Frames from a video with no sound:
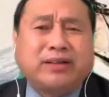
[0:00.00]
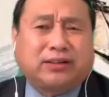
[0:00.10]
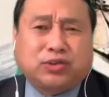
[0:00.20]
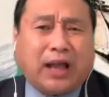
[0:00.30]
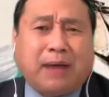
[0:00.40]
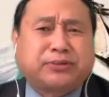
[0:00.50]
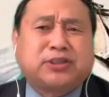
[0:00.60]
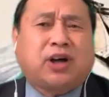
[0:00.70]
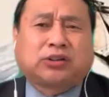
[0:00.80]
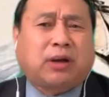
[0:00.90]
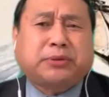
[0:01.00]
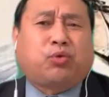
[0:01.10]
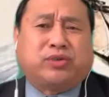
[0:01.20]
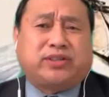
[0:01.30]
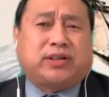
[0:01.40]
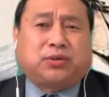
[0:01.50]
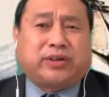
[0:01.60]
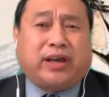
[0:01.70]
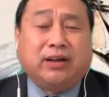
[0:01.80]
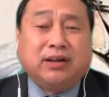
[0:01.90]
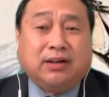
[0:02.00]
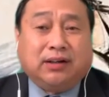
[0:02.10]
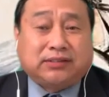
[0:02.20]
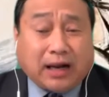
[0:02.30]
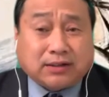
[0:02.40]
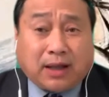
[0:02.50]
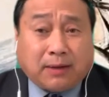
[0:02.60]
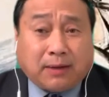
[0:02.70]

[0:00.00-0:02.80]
你，就是他不知道。对呀，这，嗯，但是他